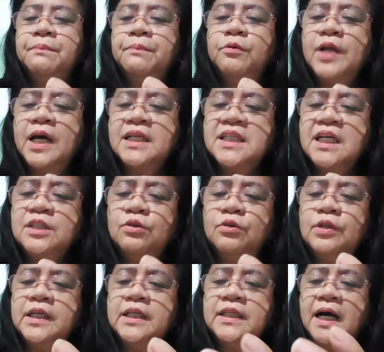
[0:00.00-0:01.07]
punasan nyo
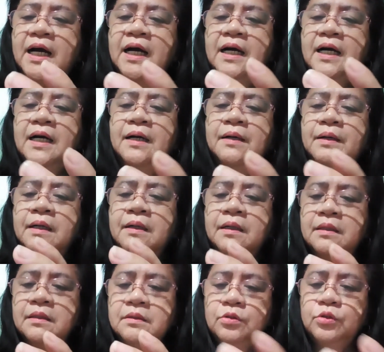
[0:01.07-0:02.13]
uli ng
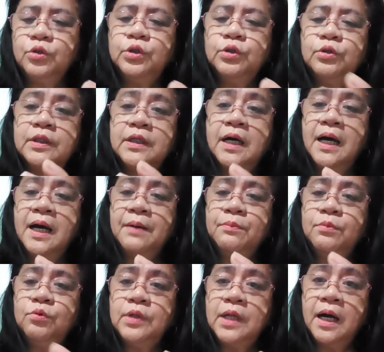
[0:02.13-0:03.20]
tuyo na
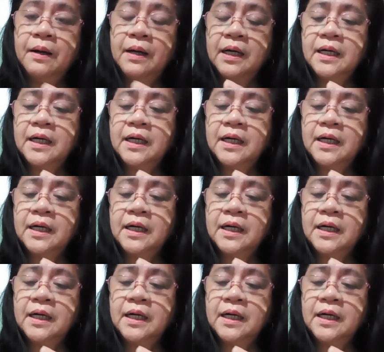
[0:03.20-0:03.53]
bulak.